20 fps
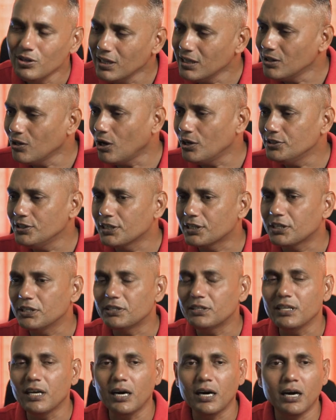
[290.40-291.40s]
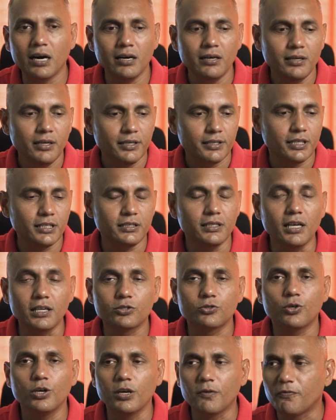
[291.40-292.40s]
लॉजिक कितना कितना
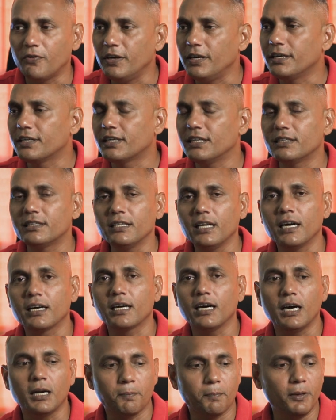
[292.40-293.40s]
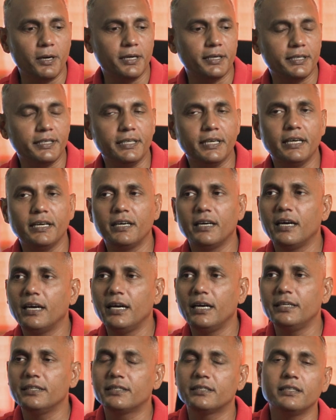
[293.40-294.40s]
स्क्वायर फीट कितना कारपेट ये है
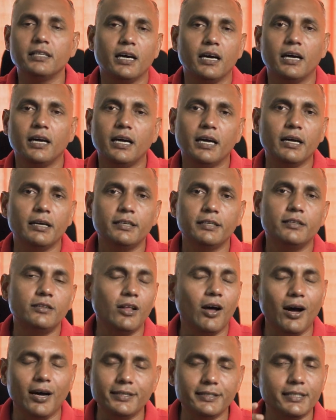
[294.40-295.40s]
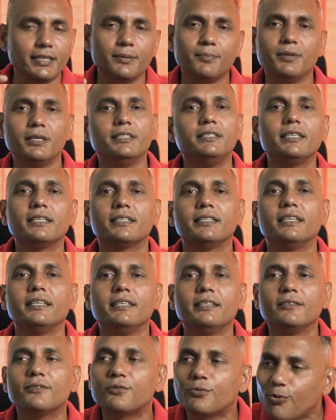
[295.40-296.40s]
इतना है लॉजिक बेजिक
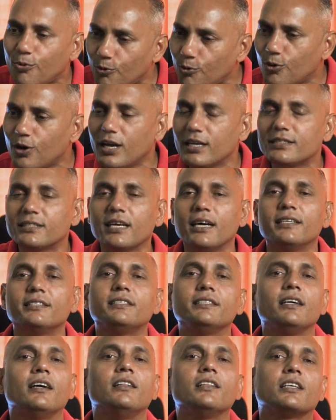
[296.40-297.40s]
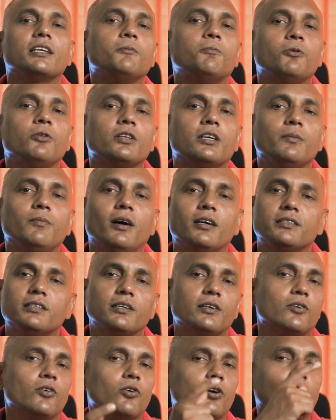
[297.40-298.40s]
नहीं थोड़ा सा ऐसी हल्की फुल्की
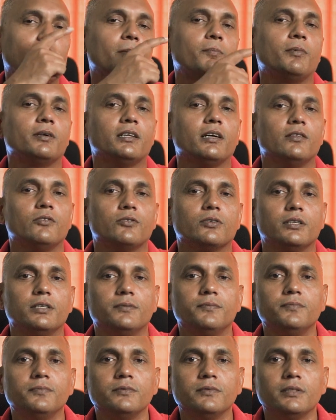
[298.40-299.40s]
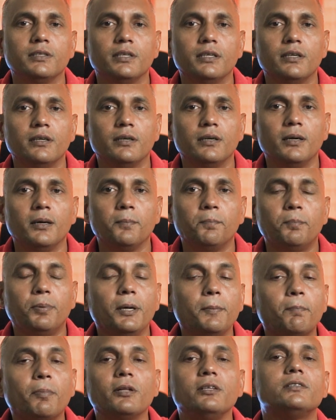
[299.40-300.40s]
बातें करो काम बना लोगे
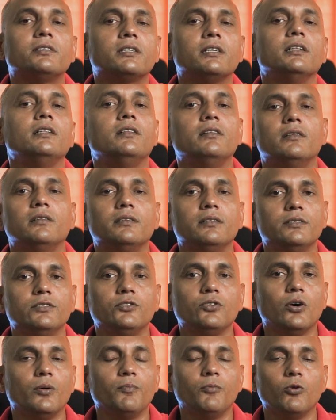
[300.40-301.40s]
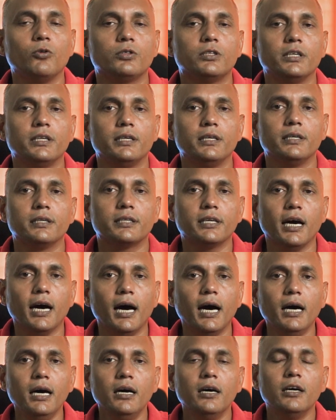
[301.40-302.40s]
पीपल स्किल जो हम बोलते हैं क्या
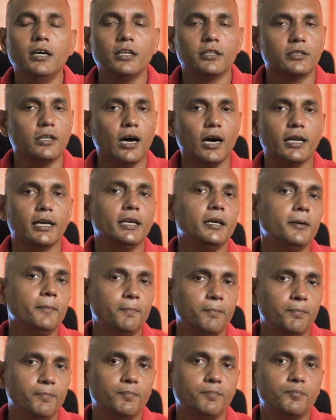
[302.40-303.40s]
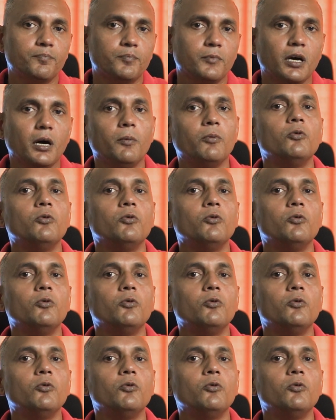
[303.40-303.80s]
तारीफ का